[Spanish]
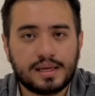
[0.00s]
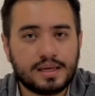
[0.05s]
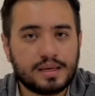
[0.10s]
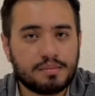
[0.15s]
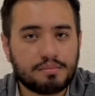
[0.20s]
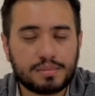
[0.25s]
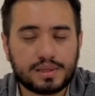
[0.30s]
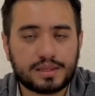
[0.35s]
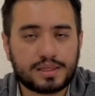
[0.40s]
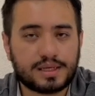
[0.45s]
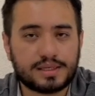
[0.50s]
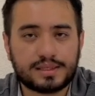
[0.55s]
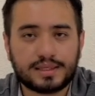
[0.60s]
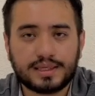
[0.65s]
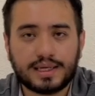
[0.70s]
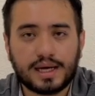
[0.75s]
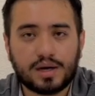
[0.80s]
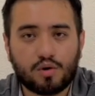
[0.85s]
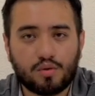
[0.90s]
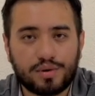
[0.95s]
mientras
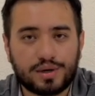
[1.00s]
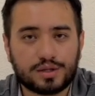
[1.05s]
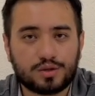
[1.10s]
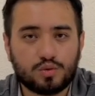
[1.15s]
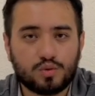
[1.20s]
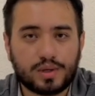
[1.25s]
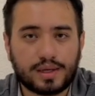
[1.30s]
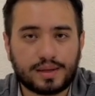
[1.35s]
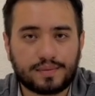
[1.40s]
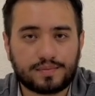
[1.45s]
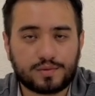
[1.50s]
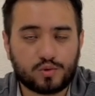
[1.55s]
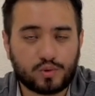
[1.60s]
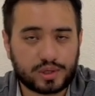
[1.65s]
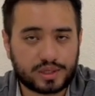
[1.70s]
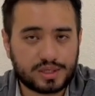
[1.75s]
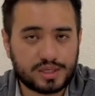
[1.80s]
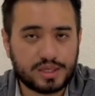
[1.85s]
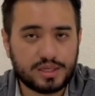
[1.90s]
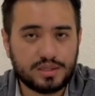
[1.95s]
tenga cobertura tu
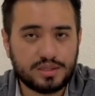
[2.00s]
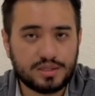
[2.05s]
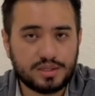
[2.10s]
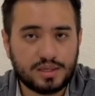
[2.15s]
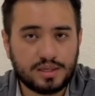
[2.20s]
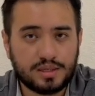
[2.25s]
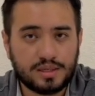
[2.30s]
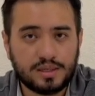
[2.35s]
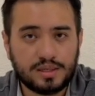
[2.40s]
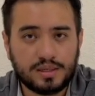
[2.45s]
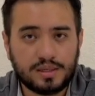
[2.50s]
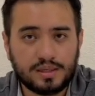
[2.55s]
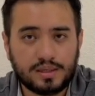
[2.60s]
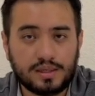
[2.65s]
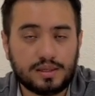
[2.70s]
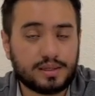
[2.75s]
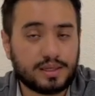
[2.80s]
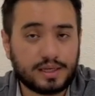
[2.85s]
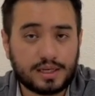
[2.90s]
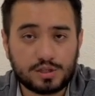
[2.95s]
exchange y
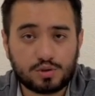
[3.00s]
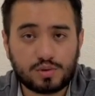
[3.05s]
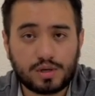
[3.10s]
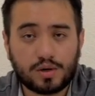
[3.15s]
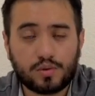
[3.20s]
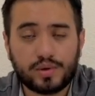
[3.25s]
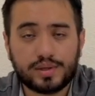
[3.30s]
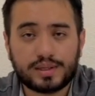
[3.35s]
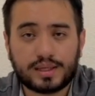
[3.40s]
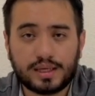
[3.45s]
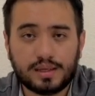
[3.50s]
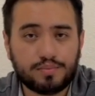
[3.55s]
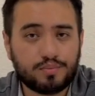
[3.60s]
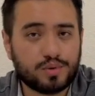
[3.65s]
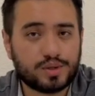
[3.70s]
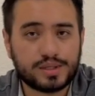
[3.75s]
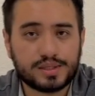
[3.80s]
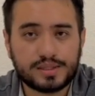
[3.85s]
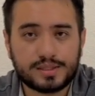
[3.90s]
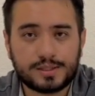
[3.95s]
tengas una cuenta ahí,
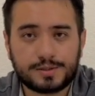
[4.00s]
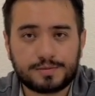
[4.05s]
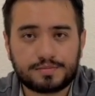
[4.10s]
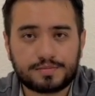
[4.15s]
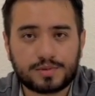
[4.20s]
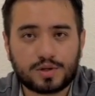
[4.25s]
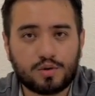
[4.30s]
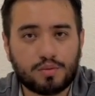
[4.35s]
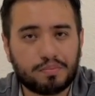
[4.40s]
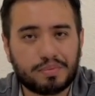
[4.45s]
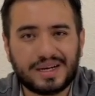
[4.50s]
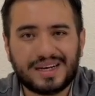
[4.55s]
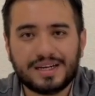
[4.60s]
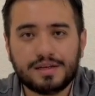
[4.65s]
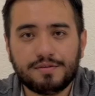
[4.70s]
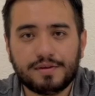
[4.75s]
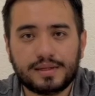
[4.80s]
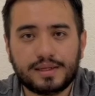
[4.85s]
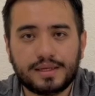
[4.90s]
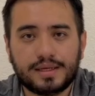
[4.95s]
puedes comprar y
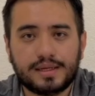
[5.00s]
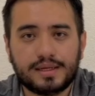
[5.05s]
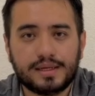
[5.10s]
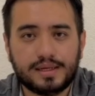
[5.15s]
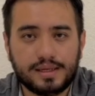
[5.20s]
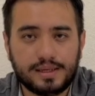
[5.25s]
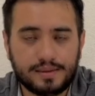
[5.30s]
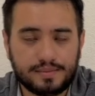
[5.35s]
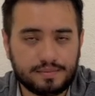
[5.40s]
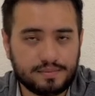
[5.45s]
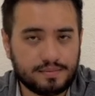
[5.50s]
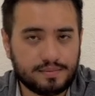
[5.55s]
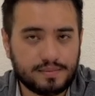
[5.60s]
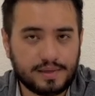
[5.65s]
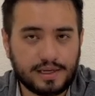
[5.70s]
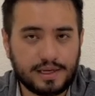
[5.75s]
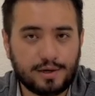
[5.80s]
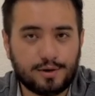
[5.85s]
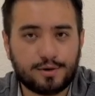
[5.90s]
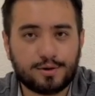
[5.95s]
vender
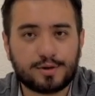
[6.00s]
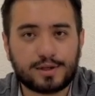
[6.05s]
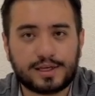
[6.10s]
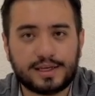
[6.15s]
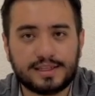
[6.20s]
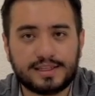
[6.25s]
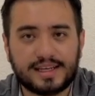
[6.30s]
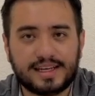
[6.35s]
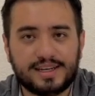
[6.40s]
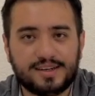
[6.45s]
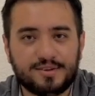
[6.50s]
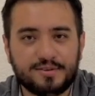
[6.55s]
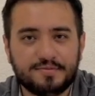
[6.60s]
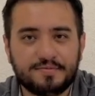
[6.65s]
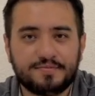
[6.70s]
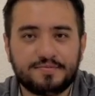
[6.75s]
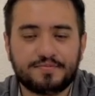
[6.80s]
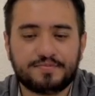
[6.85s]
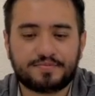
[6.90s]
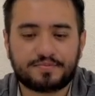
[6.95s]
el oro digital. ¿no?
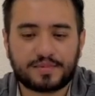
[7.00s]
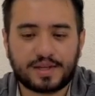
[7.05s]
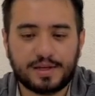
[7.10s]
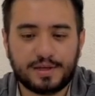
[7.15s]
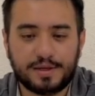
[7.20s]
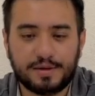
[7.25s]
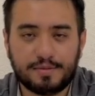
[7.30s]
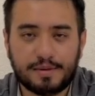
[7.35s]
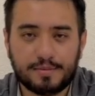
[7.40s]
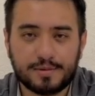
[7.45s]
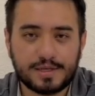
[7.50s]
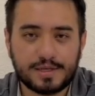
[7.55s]
Y vamos